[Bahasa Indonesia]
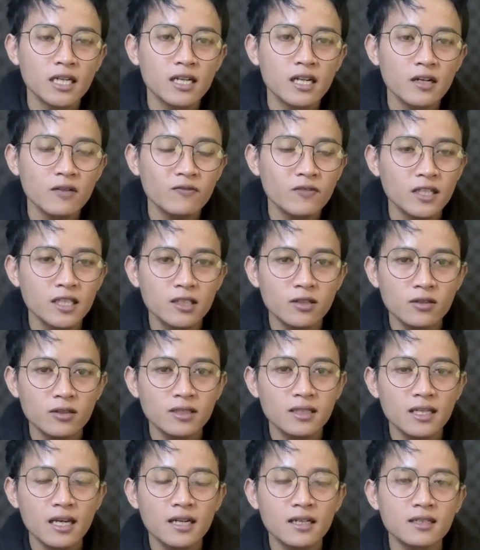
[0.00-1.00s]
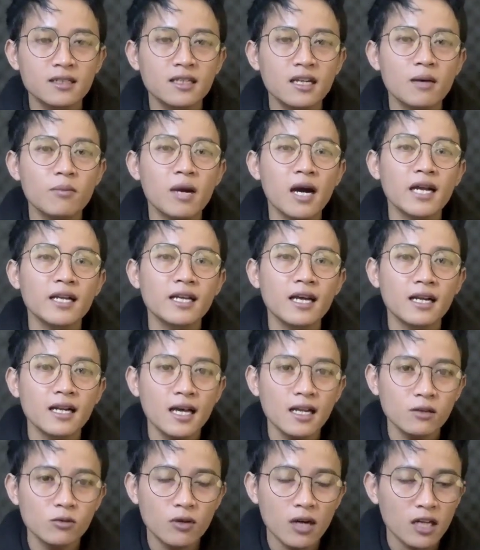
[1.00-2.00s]
adalah video yang enam hari
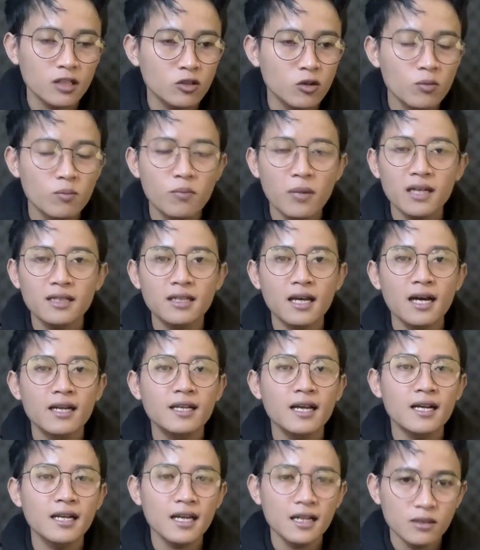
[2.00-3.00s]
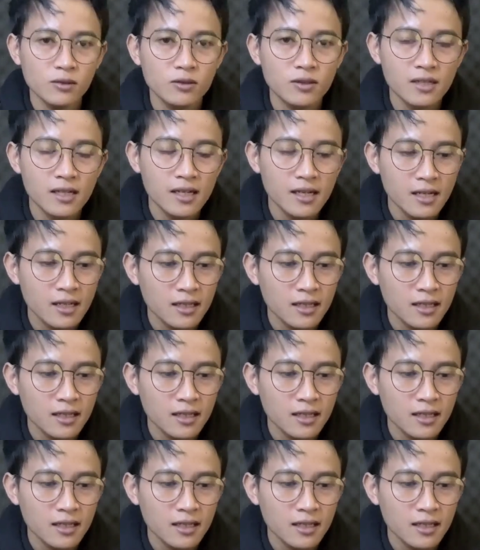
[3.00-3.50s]
yang lalu atau empat hari yang lalu